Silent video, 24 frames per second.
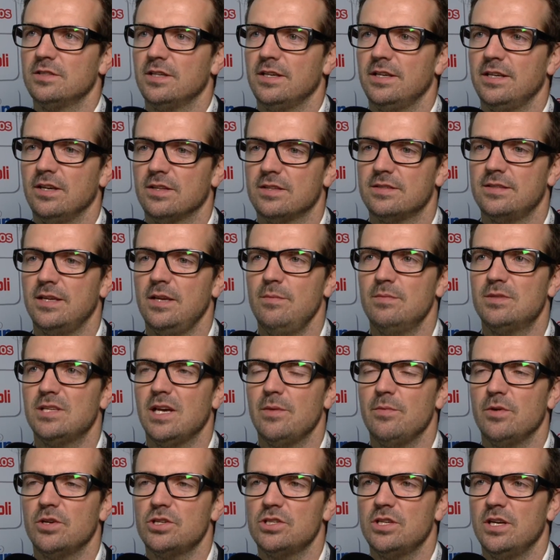Äh, ich habe das Team
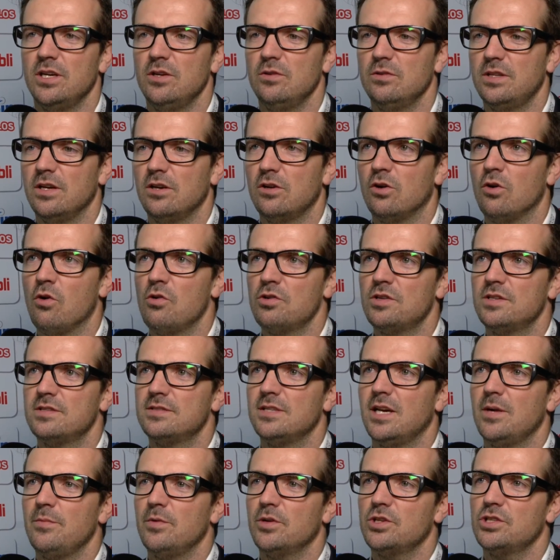zusammengestellt, ich Coaches
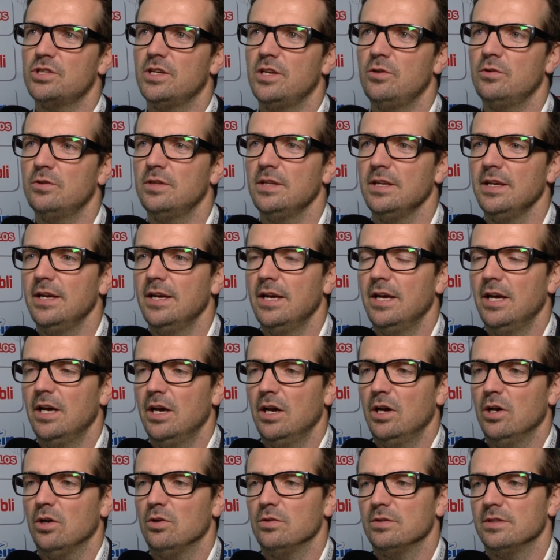zusammengestellt.
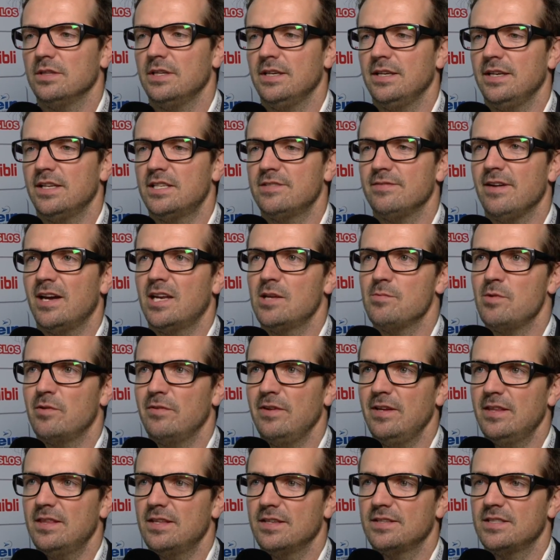Und äh, jetzt werden wir
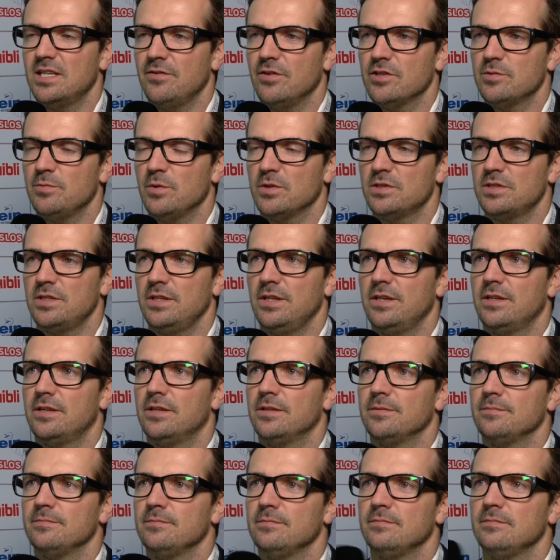weiter sehen, was passiert.
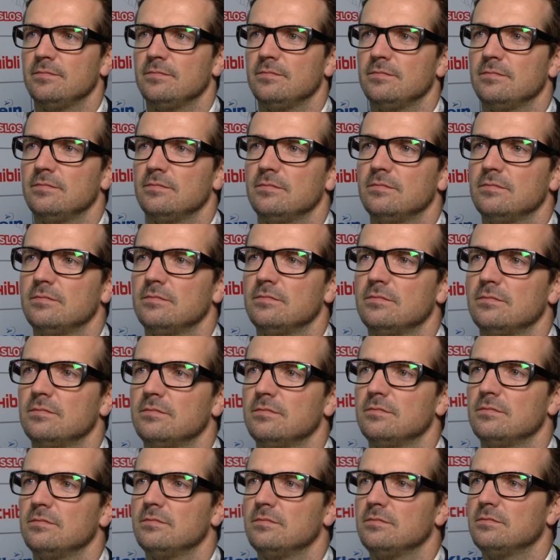Morgen dann in
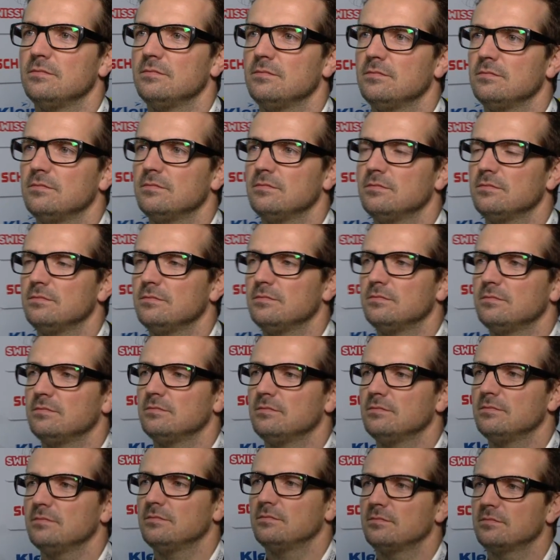Biel mit Pekka
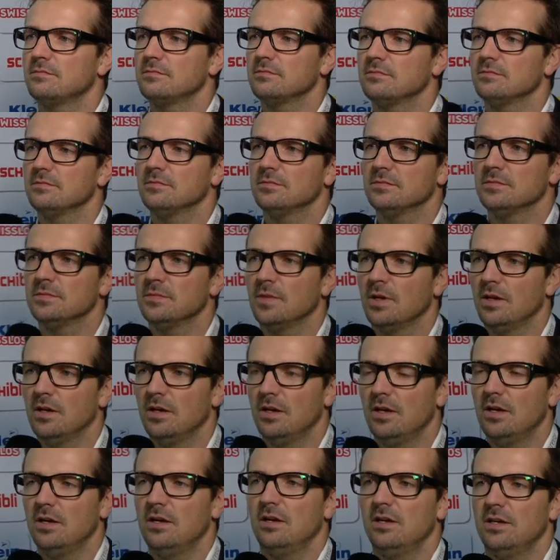Türkonen?
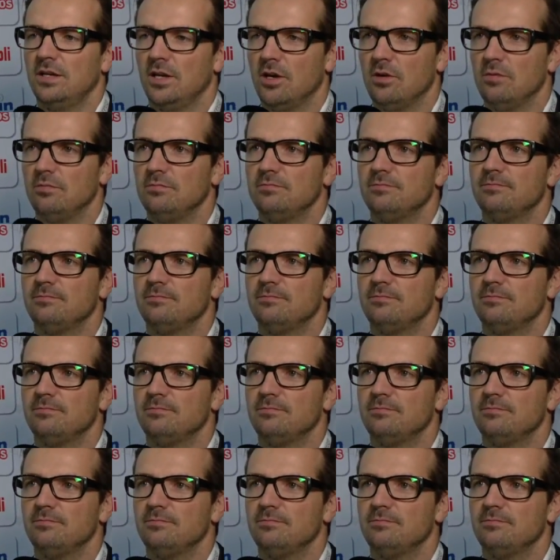Ja.